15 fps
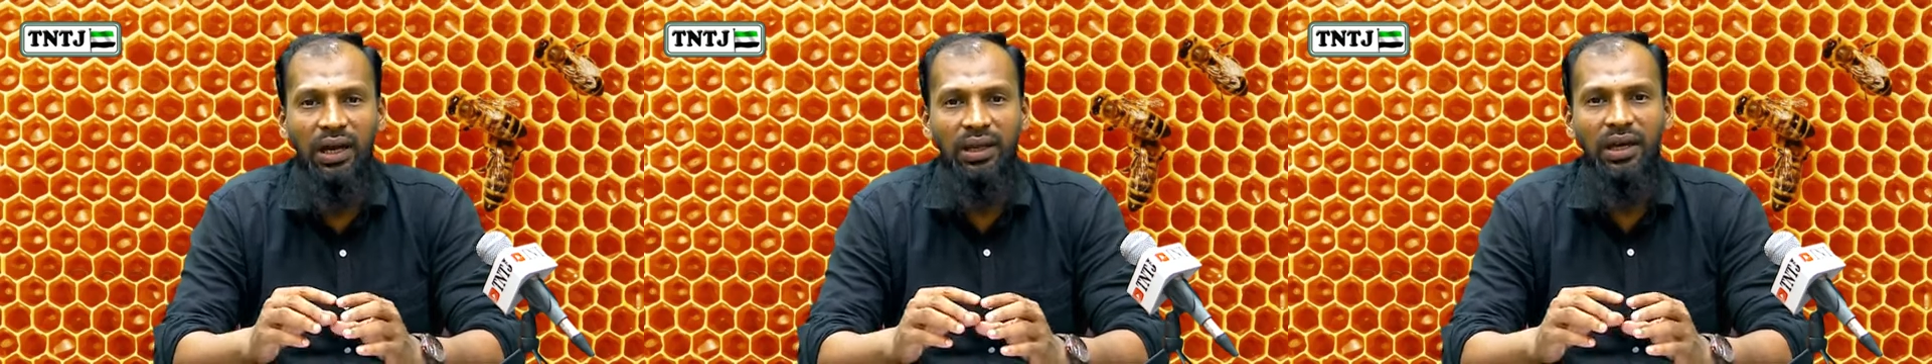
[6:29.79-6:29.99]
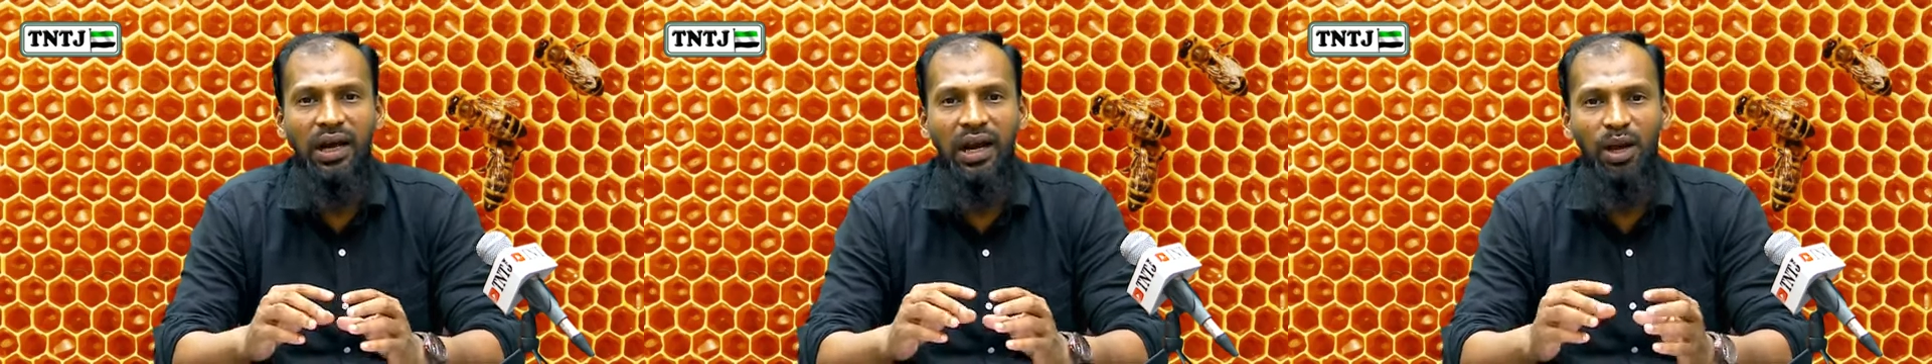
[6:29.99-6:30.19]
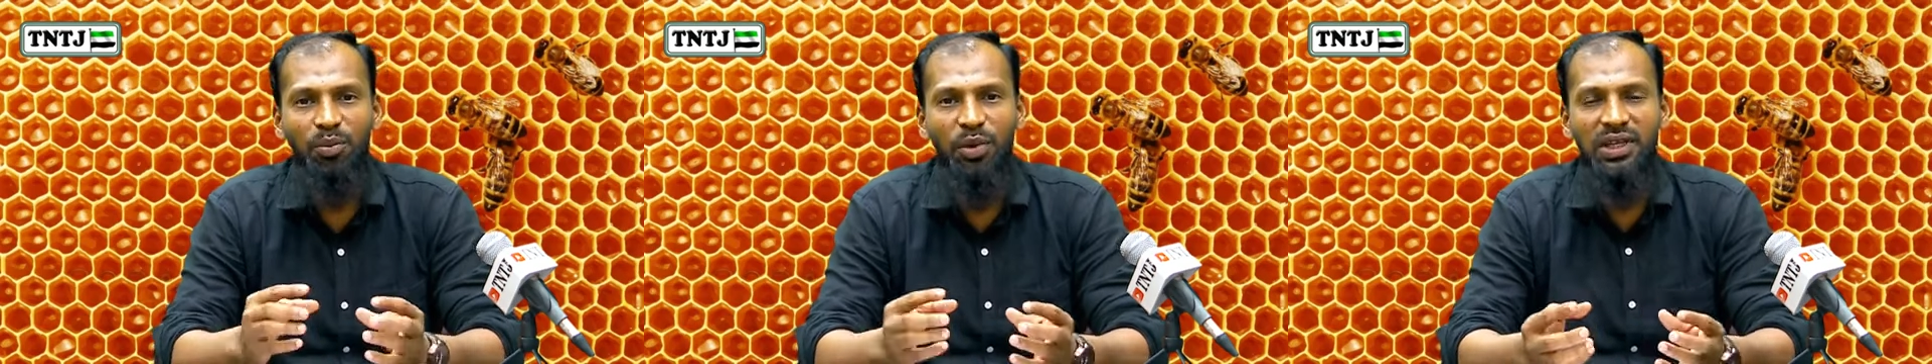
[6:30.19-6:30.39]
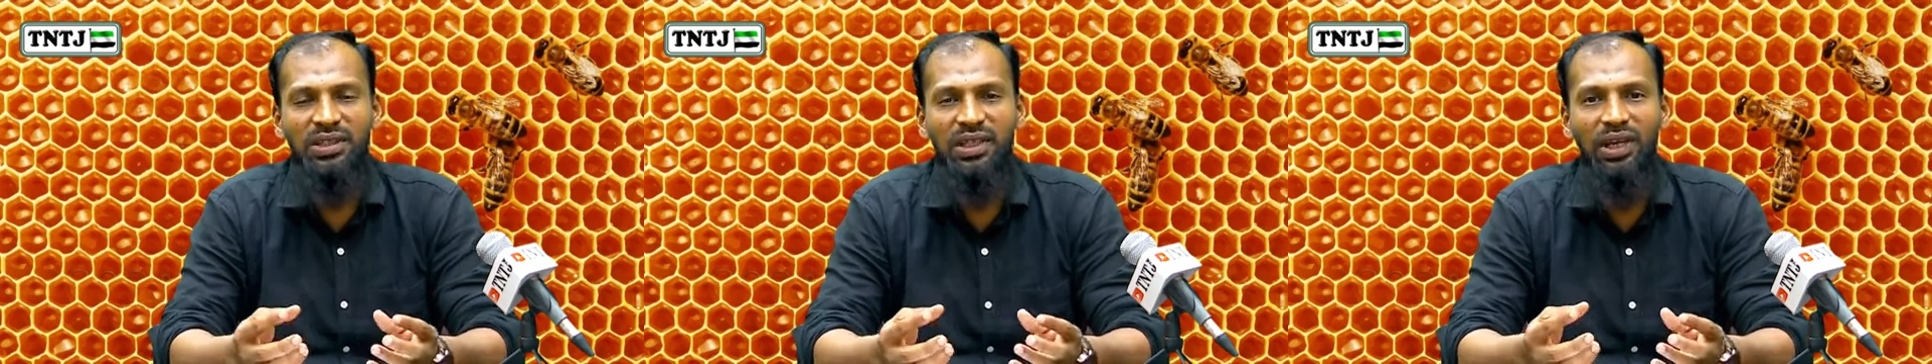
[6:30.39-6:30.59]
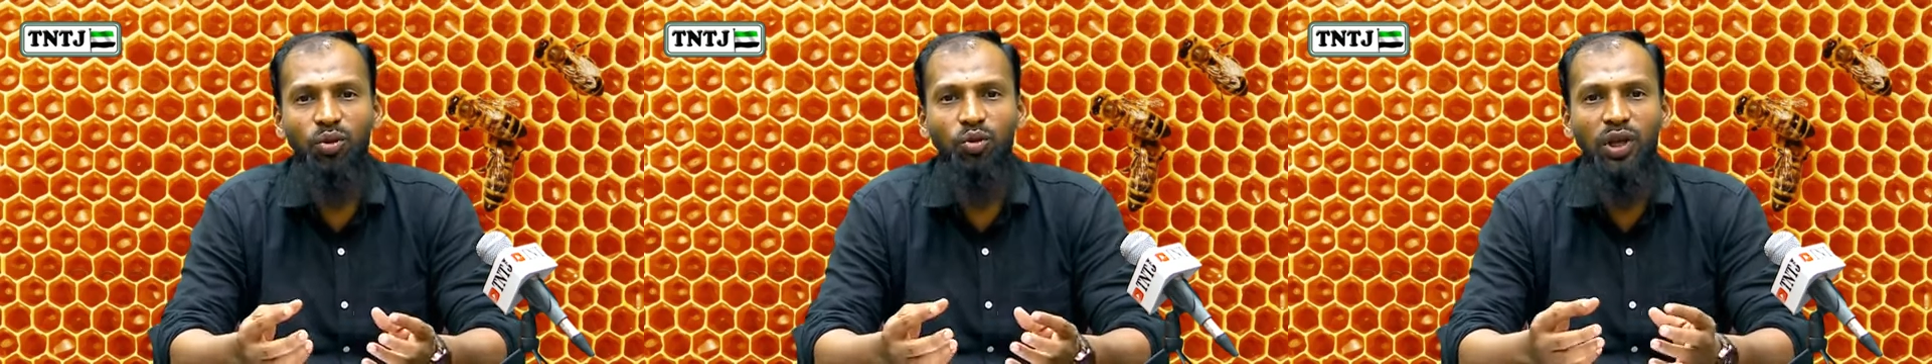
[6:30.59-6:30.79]
அந்த
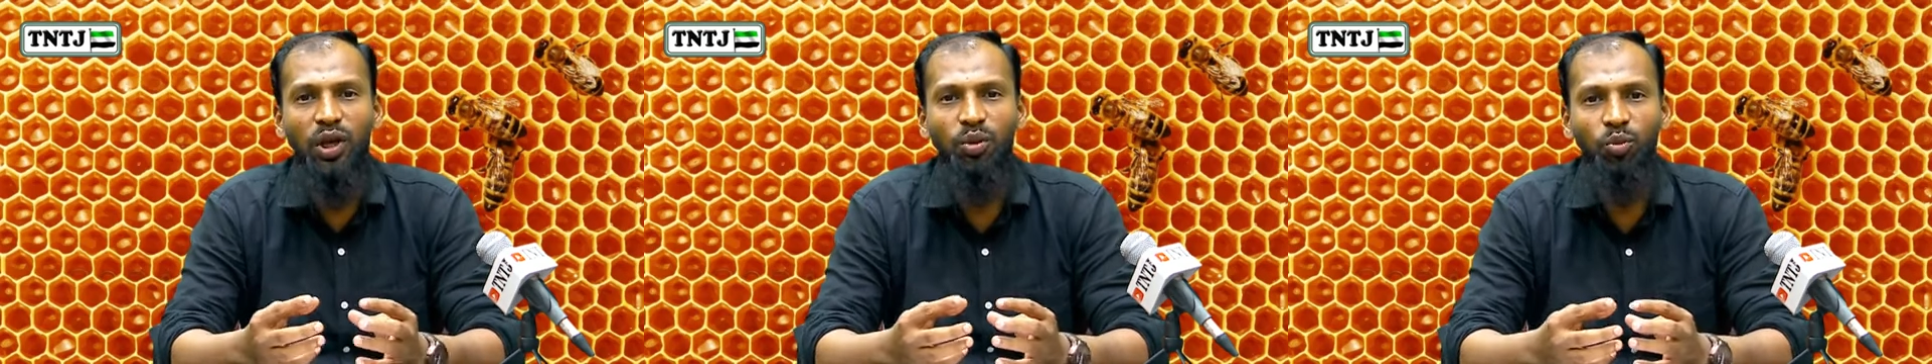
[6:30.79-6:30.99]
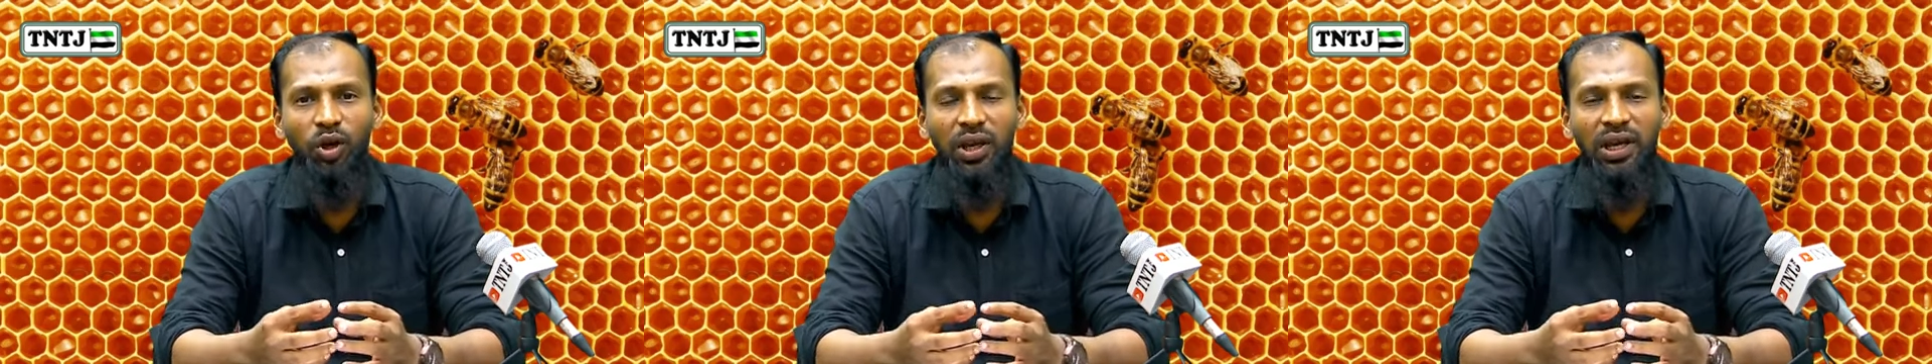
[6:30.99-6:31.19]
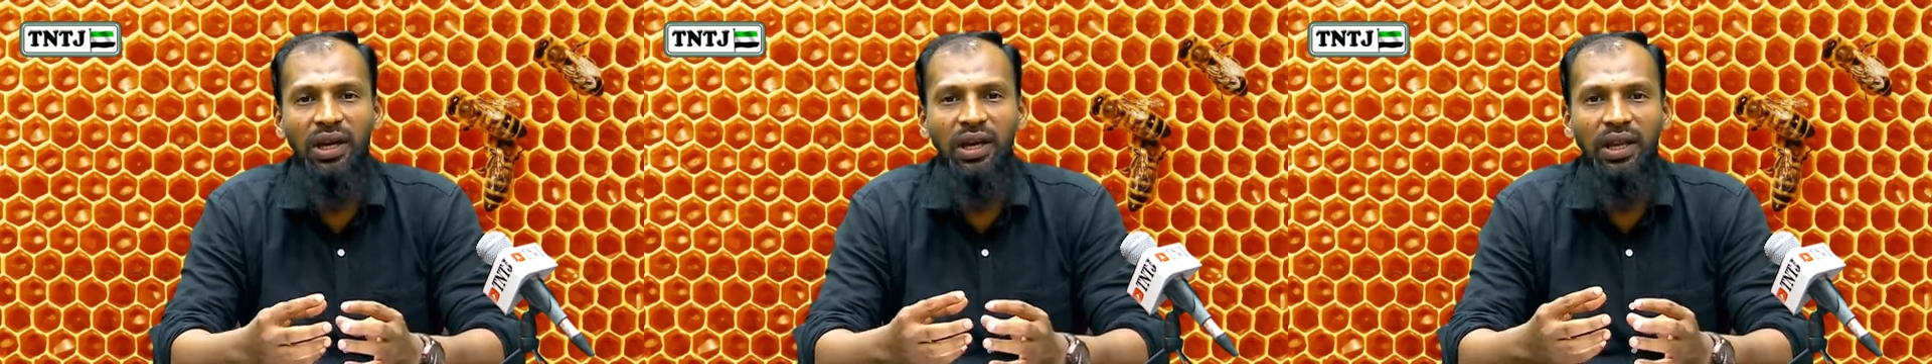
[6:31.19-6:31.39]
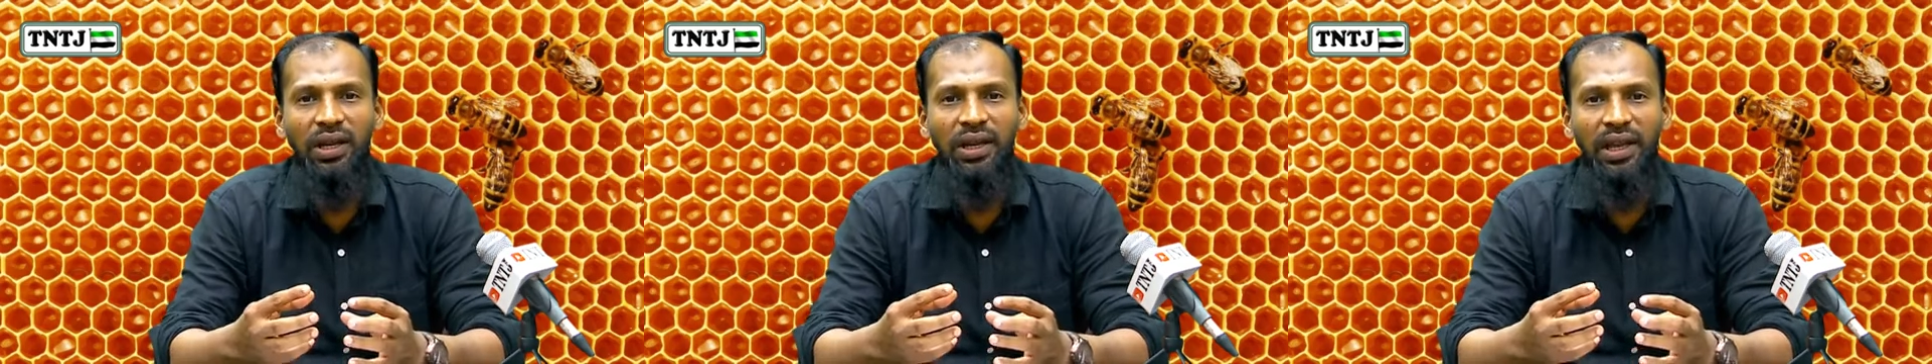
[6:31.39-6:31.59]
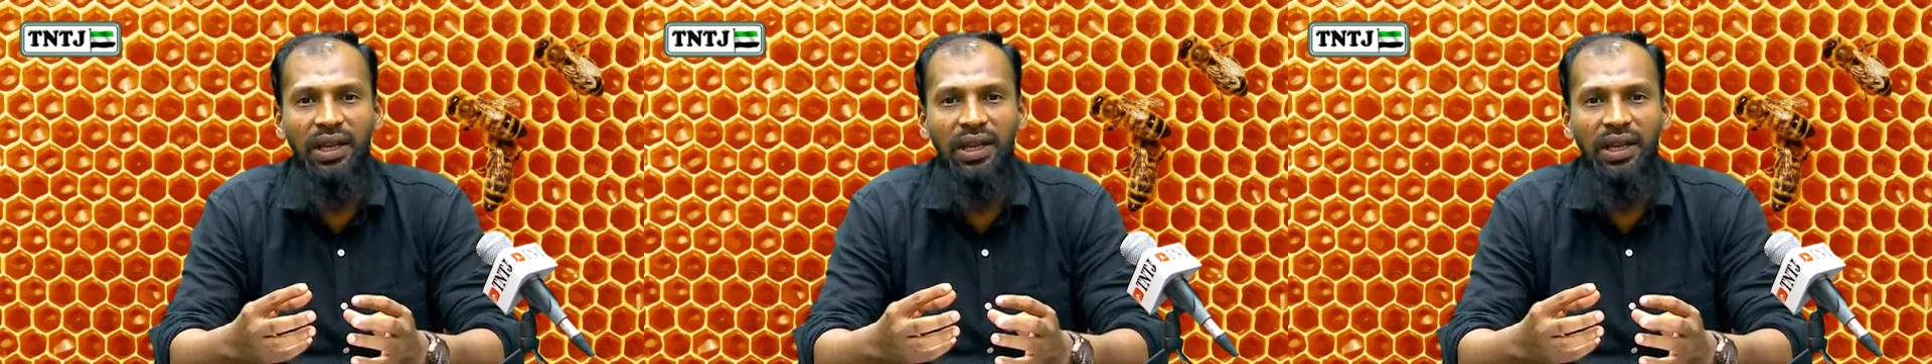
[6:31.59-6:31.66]
கலப்படம் செய்யக்கூடிய முறைகளில்